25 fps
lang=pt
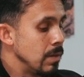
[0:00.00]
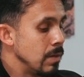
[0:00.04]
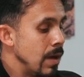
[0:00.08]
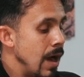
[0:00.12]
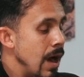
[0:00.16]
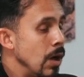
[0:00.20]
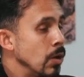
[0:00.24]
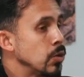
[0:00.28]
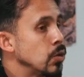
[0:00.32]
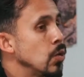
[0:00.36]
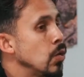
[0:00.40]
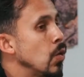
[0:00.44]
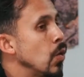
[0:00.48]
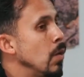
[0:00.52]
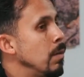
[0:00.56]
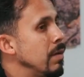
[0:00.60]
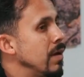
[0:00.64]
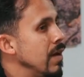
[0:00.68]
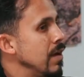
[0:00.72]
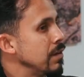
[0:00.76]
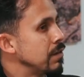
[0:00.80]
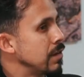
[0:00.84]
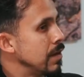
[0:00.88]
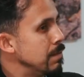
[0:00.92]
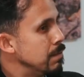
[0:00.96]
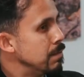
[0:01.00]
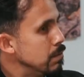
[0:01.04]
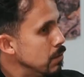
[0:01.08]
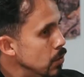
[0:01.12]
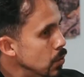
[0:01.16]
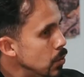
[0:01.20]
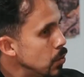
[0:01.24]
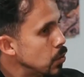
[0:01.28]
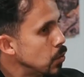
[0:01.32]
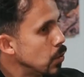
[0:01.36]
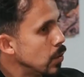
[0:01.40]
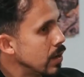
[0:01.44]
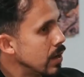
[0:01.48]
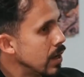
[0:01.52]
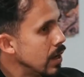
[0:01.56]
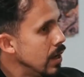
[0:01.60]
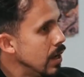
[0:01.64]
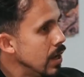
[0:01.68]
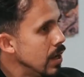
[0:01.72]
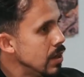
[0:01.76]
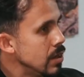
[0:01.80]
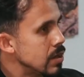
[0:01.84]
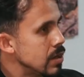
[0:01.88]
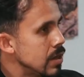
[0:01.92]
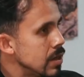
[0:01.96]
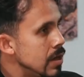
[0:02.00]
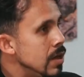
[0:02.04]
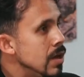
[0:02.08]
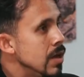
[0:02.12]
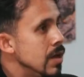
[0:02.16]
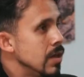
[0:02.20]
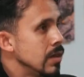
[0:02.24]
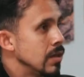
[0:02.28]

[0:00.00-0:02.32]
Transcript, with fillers: uma autocobrança muito grande.